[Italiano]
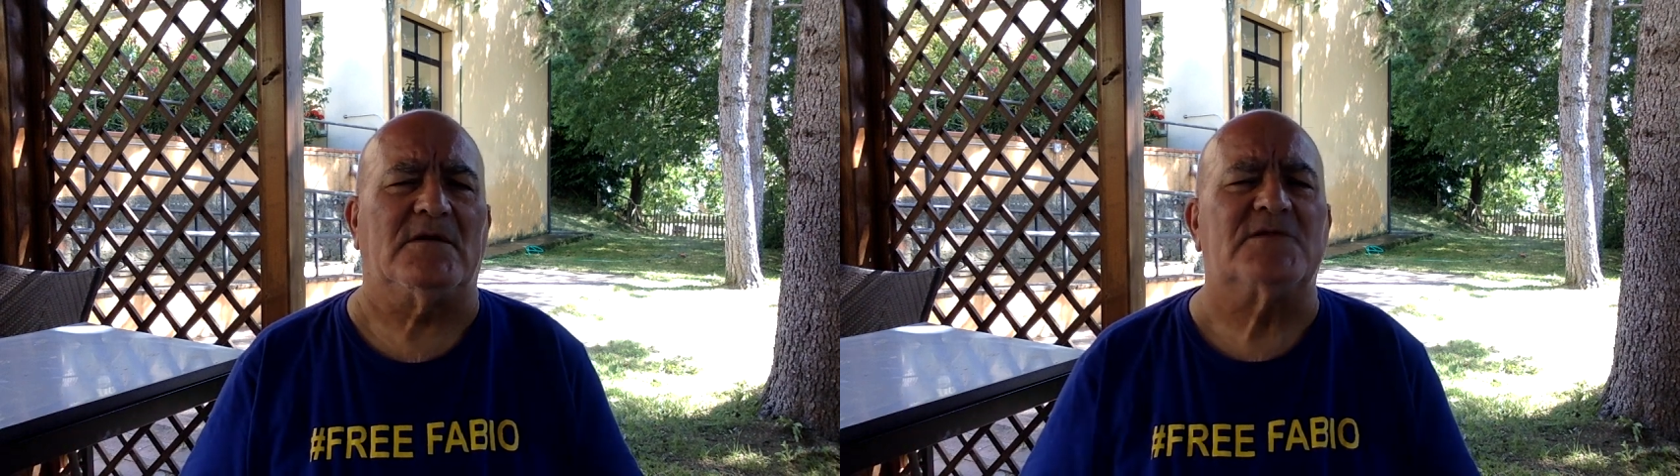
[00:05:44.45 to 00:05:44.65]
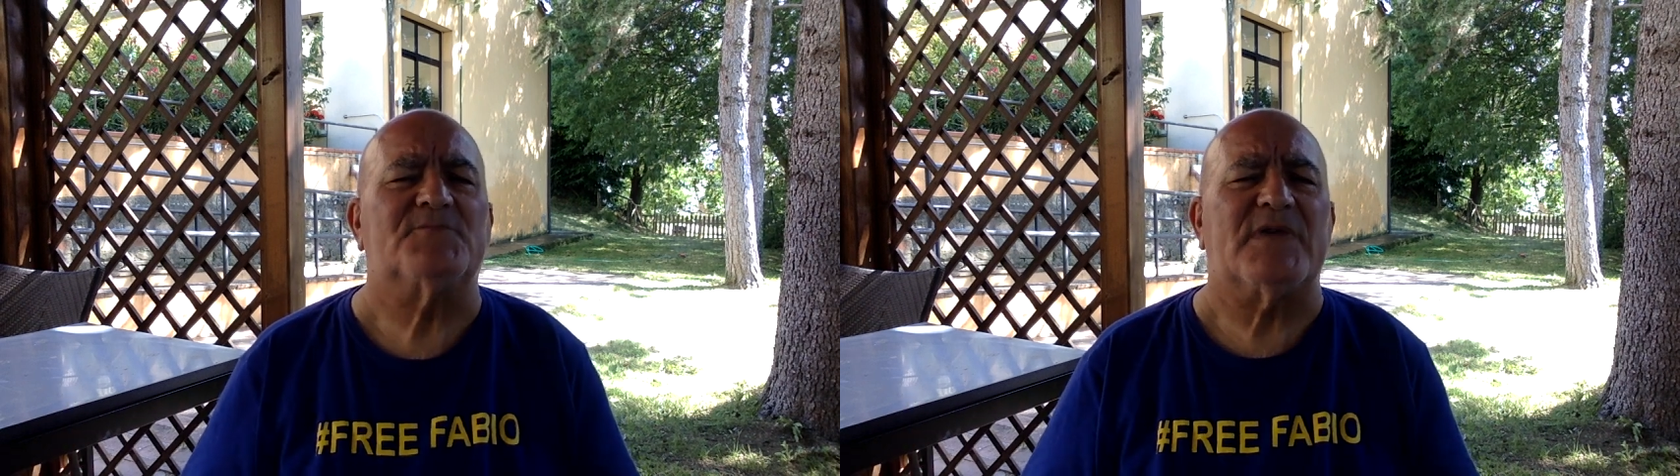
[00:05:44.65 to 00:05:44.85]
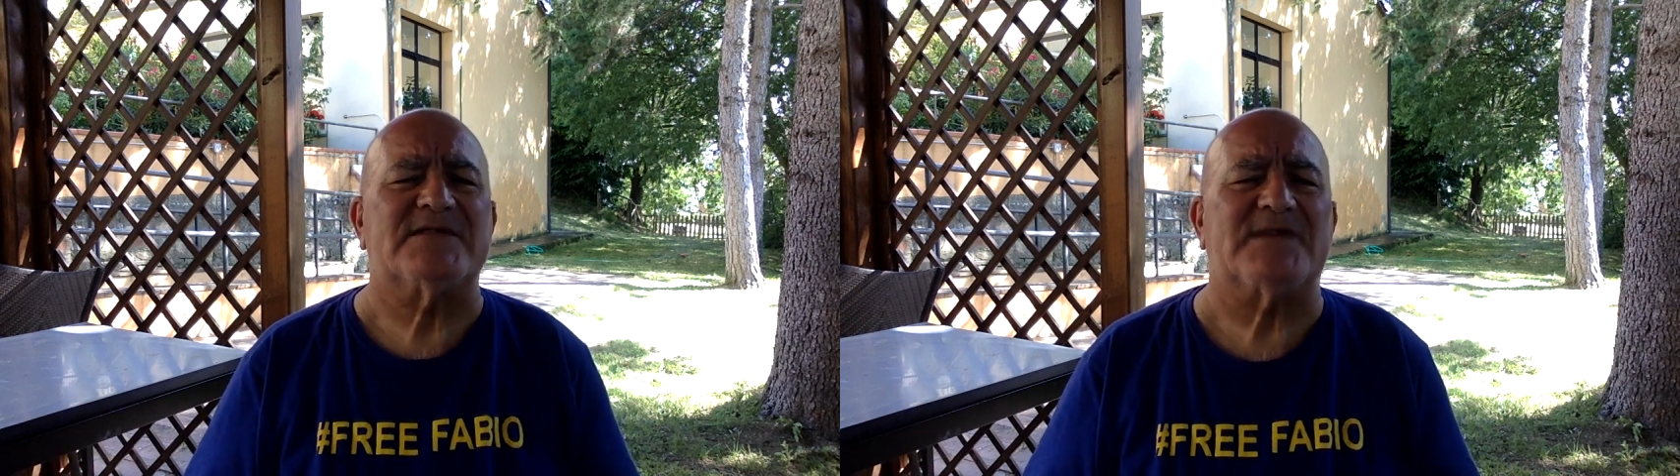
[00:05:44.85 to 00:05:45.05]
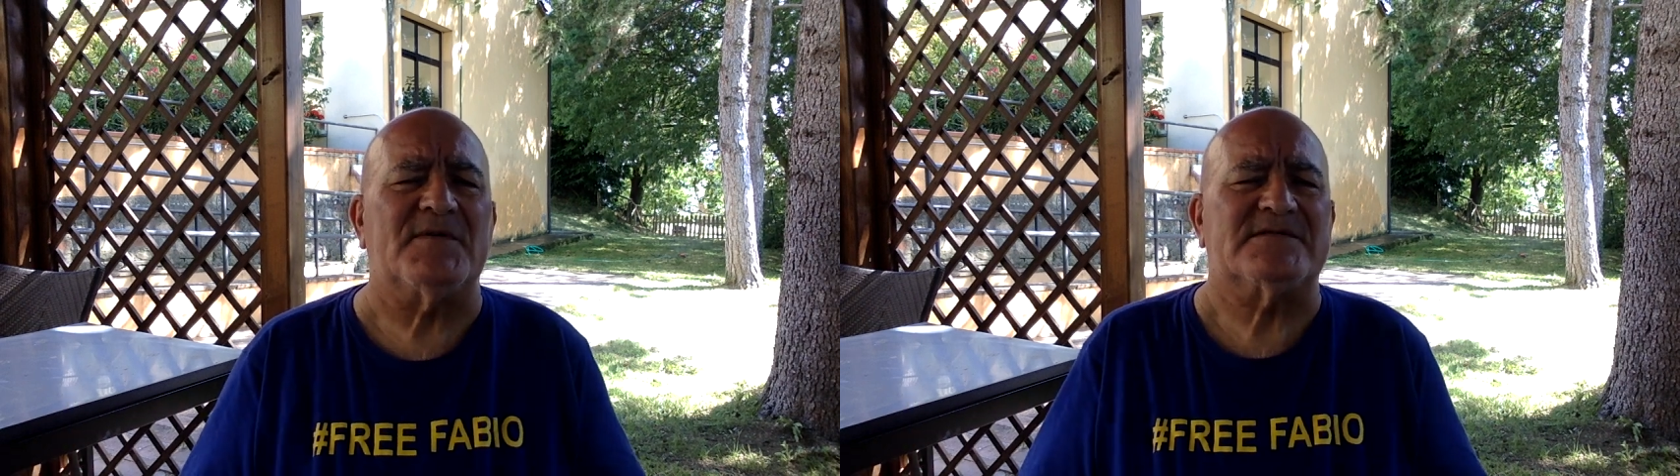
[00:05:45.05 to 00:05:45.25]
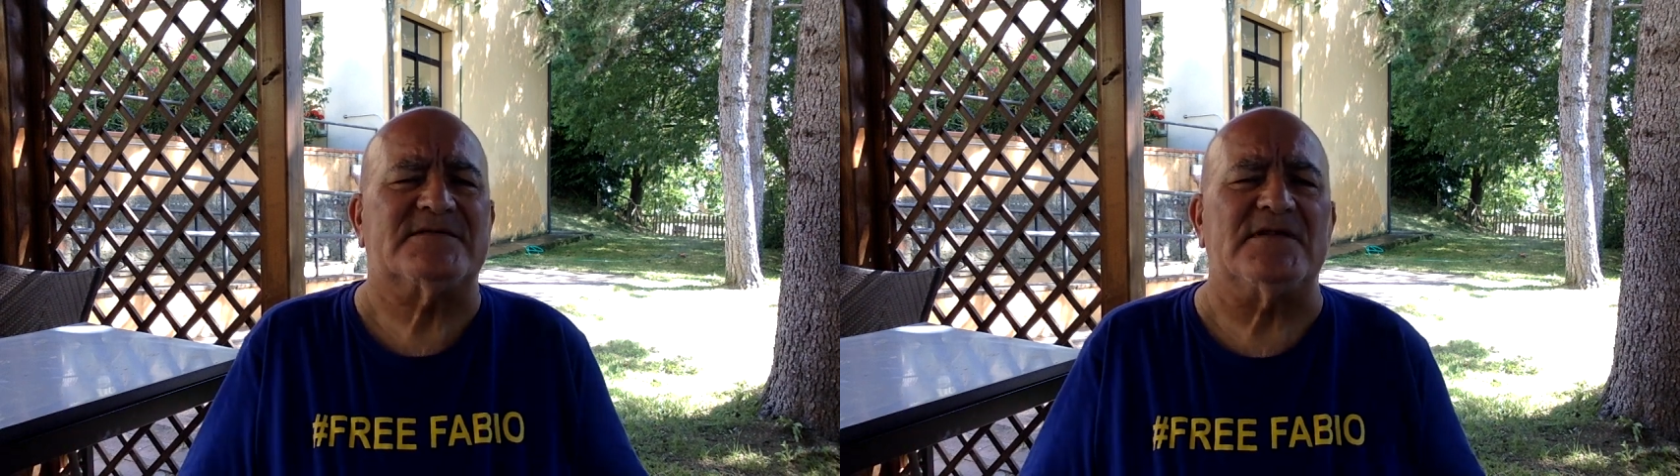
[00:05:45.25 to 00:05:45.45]
spesa
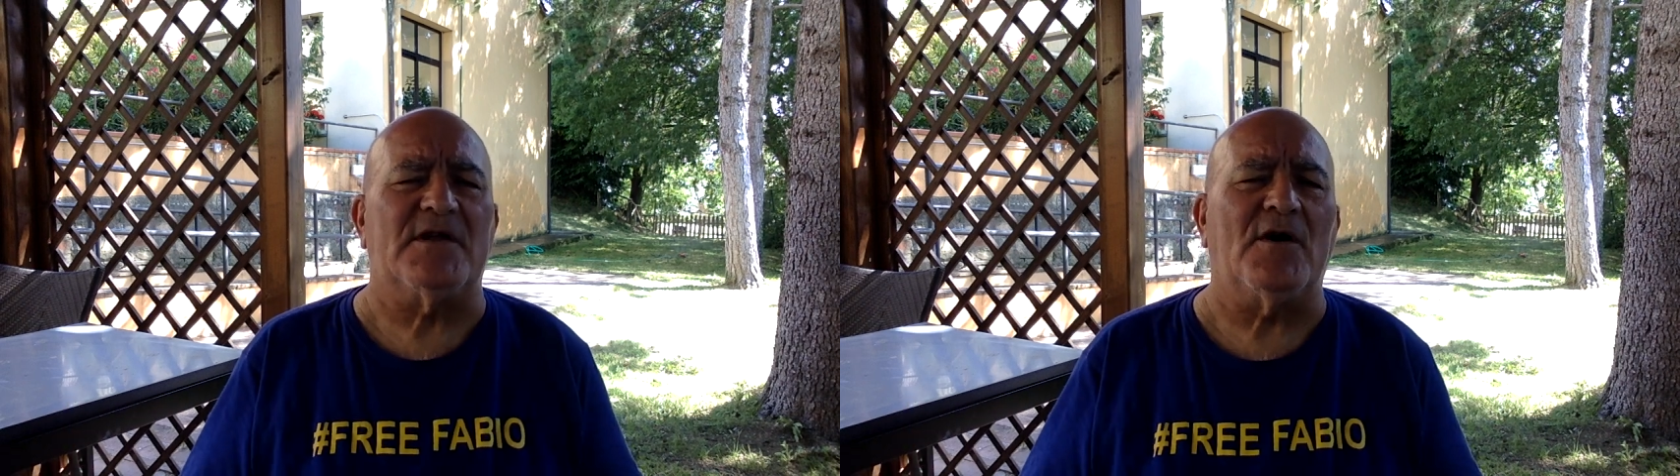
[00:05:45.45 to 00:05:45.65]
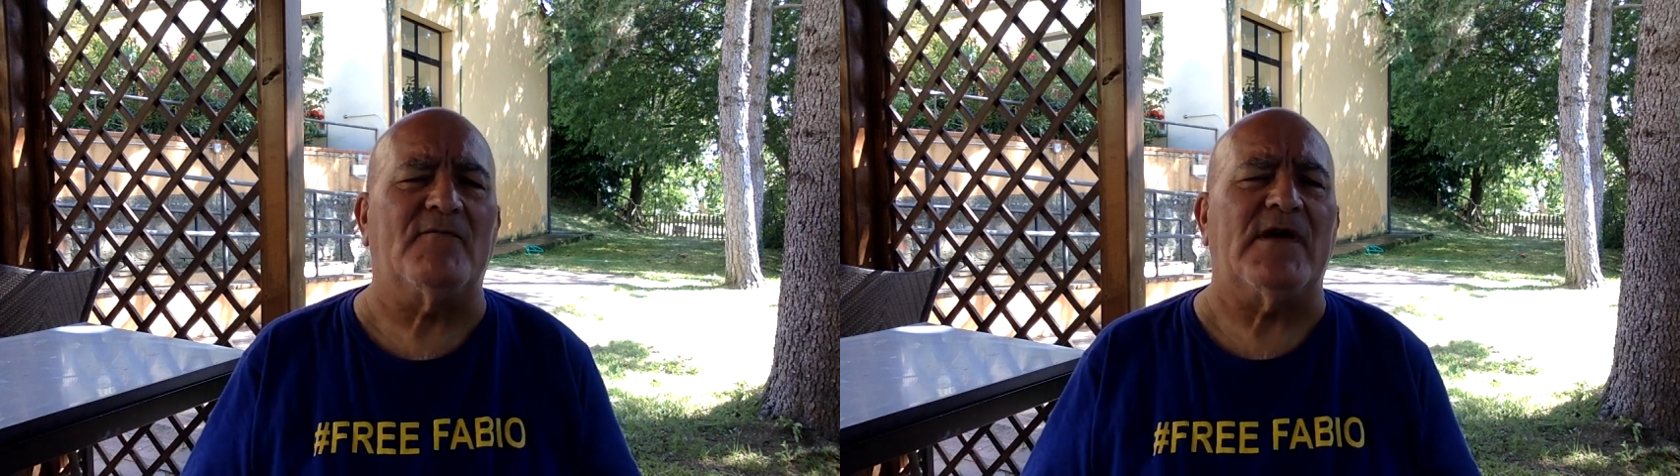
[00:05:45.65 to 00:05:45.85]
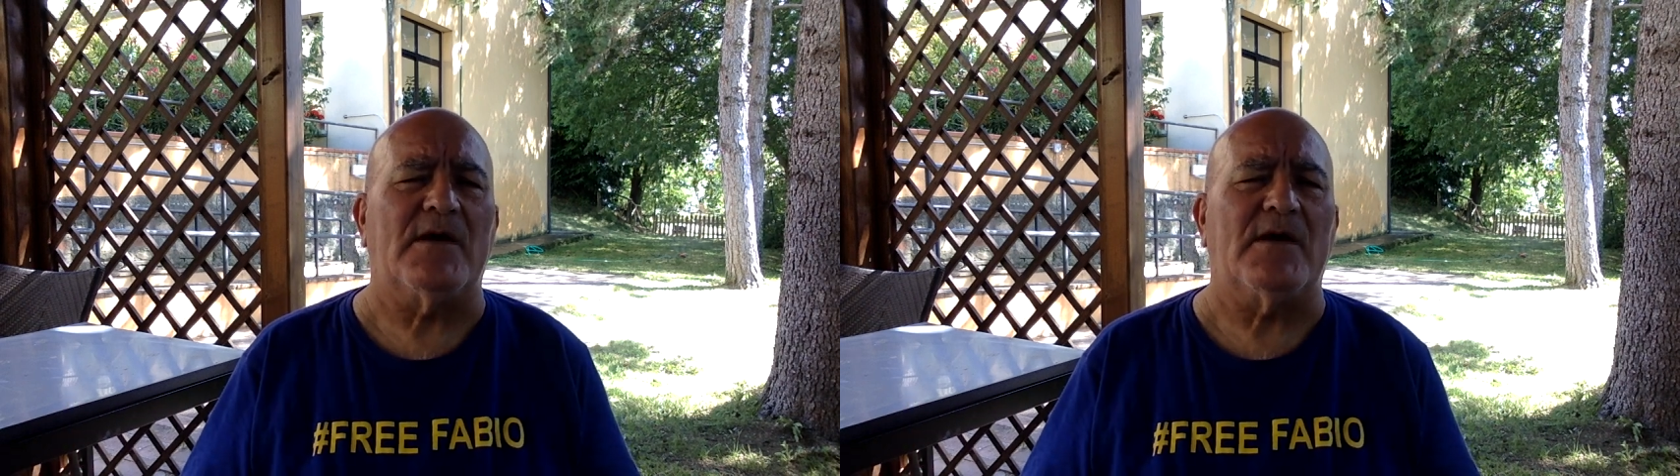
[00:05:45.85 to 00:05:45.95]
mensile 9